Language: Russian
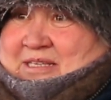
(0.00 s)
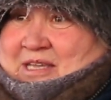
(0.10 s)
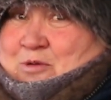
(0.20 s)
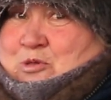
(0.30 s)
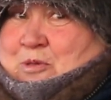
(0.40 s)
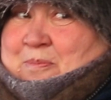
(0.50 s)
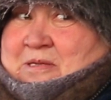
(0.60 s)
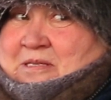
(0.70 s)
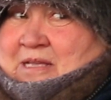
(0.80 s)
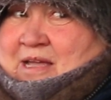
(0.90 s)
Я уже
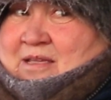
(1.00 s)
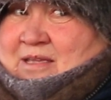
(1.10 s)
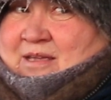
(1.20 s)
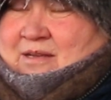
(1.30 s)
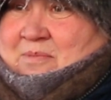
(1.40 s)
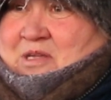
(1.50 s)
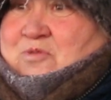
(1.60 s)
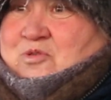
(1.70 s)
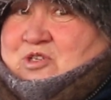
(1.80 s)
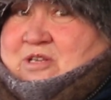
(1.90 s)
пенсионер,
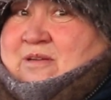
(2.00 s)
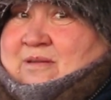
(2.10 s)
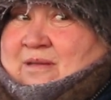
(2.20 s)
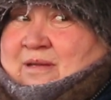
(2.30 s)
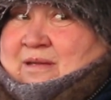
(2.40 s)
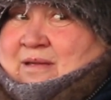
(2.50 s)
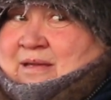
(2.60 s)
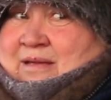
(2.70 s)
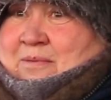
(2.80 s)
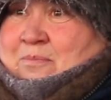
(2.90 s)
мне уже
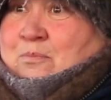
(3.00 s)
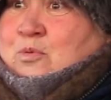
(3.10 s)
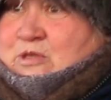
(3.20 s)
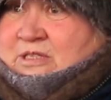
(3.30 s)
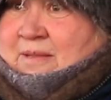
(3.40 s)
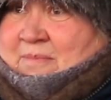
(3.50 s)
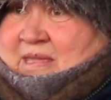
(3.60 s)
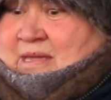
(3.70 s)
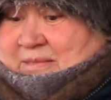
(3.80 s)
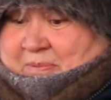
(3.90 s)
поздно
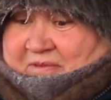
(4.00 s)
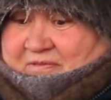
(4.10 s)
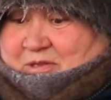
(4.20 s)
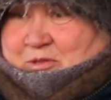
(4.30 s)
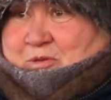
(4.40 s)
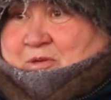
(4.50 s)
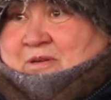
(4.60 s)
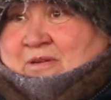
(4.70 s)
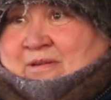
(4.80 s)
менять профессию.